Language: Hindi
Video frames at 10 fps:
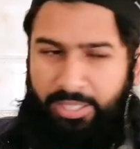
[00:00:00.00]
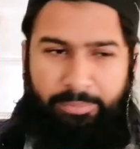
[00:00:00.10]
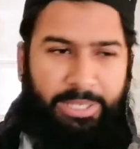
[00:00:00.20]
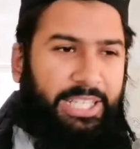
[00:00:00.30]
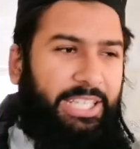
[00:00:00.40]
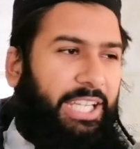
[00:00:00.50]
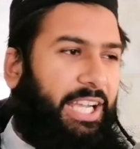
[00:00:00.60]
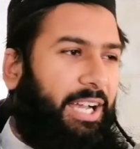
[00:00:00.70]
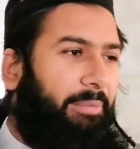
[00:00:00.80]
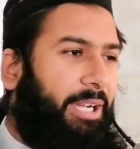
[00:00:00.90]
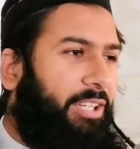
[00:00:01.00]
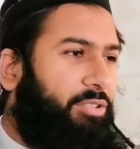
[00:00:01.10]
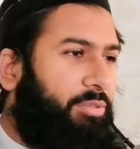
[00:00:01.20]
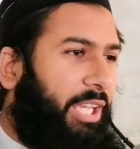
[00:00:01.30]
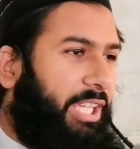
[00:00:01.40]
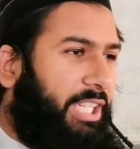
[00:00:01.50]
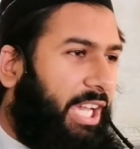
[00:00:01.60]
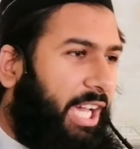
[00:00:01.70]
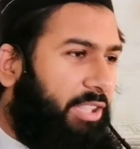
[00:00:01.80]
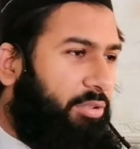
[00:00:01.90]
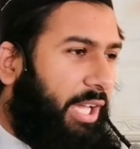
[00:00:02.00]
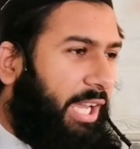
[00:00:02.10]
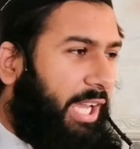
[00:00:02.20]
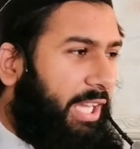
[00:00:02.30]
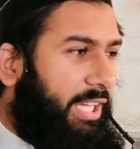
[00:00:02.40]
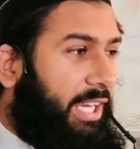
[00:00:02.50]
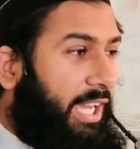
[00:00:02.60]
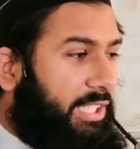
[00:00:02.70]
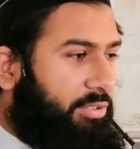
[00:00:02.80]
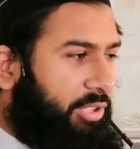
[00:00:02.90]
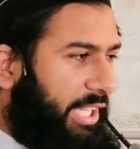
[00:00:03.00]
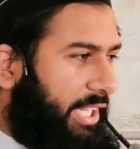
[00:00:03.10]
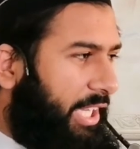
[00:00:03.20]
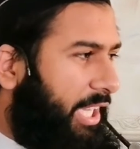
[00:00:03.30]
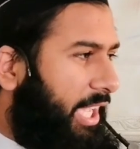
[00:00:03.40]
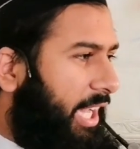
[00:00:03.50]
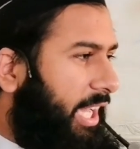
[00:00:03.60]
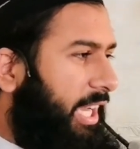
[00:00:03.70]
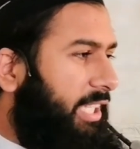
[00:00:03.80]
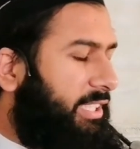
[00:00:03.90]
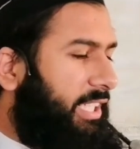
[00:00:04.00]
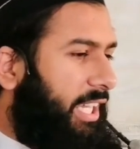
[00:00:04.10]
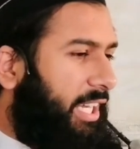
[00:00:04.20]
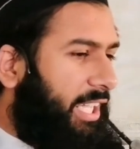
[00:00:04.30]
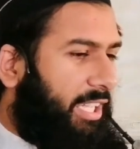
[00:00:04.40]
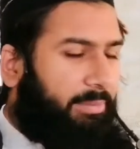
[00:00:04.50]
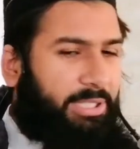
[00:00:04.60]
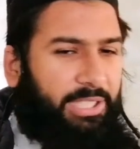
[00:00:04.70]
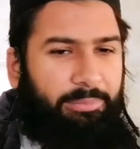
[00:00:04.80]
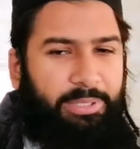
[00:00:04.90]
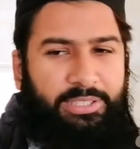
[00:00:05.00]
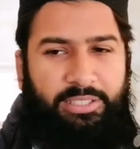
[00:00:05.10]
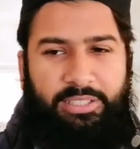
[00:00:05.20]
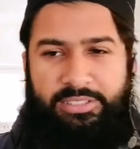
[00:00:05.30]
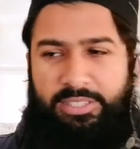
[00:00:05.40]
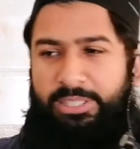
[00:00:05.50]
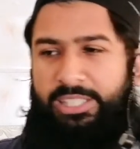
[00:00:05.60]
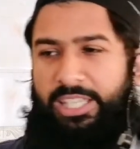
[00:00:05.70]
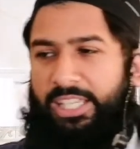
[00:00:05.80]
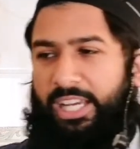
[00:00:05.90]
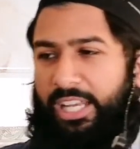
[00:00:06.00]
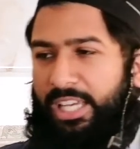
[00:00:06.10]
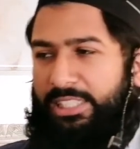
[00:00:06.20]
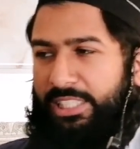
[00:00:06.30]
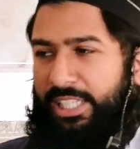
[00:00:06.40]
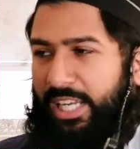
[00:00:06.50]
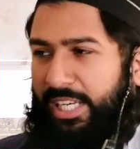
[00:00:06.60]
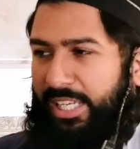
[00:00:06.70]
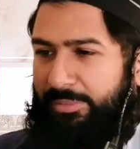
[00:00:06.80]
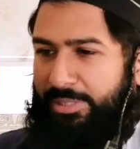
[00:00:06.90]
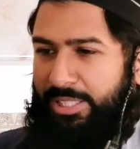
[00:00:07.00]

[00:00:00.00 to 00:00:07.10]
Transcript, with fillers: कि बेटा ये काम अगर तुमने किया तो अल्लाह नाराज़ हो जाएंगे अल्लाह से डरने का मतलब भी समझ लें कि अल्लाह से डराने का